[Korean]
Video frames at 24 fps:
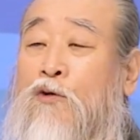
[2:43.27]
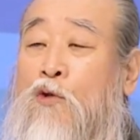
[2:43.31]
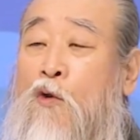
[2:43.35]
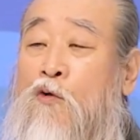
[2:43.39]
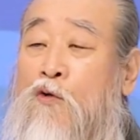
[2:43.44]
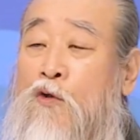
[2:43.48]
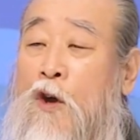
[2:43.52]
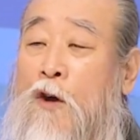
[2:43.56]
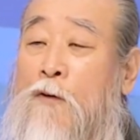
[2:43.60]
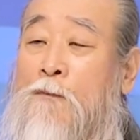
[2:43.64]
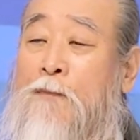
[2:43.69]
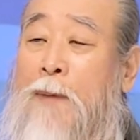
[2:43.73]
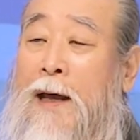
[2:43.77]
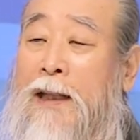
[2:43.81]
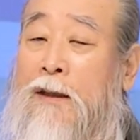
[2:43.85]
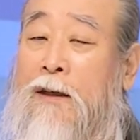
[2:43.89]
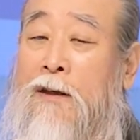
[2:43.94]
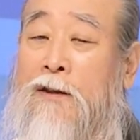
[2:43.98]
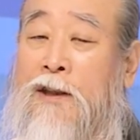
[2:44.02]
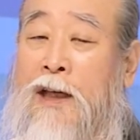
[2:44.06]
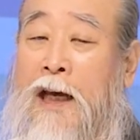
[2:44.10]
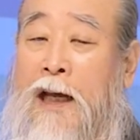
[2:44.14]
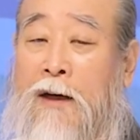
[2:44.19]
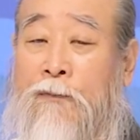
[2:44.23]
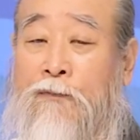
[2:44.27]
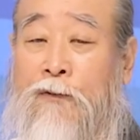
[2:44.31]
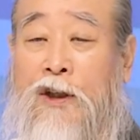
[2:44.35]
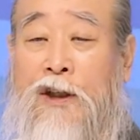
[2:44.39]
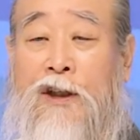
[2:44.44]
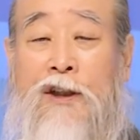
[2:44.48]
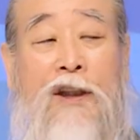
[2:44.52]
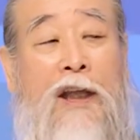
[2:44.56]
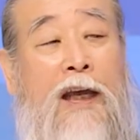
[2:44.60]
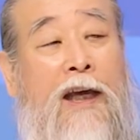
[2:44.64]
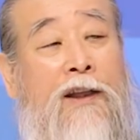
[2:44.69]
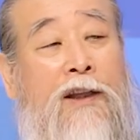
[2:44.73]
존경받는
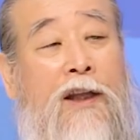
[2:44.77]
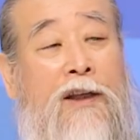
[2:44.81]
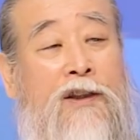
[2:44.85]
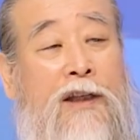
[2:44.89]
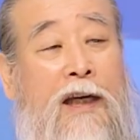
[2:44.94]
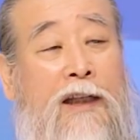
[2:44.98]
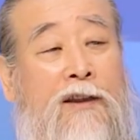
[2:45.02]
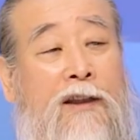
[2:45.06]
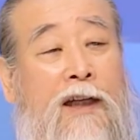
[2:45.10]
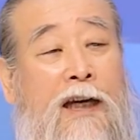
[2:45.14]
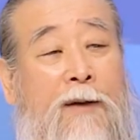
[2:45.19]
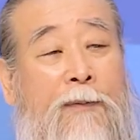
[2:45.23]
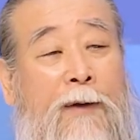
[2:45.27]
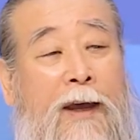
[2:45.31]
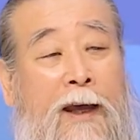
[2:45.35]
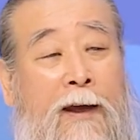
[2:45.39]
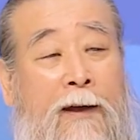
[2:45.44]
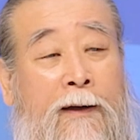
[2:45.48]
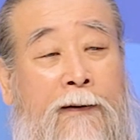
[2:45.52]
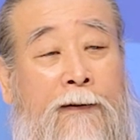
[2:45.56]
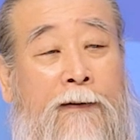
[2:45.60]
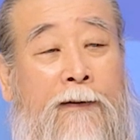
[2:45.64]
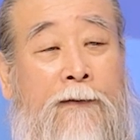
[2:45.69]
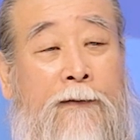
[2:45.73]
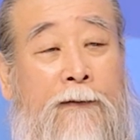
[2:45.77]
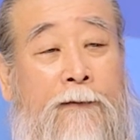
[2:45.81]
사람들이 돼야 되지 않는가 배?